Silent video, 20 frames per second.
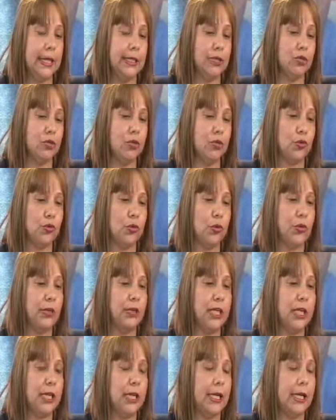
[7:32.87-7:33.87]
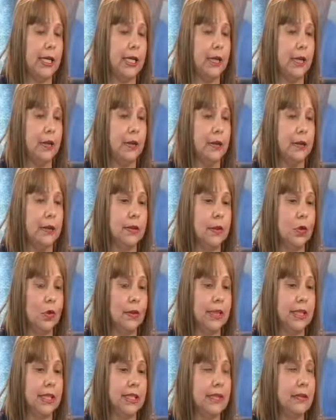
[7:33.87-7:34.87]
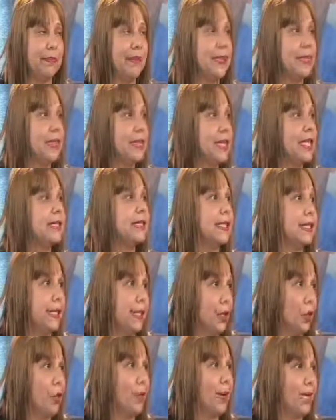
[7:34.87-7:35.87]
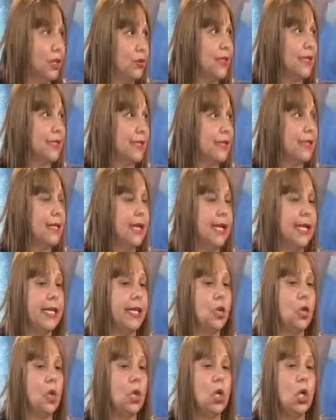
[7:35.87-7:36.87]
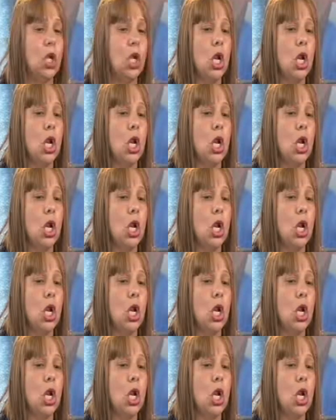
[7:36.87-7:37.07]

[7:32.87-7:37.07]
instrucción del comandante presidente del comando estratégico,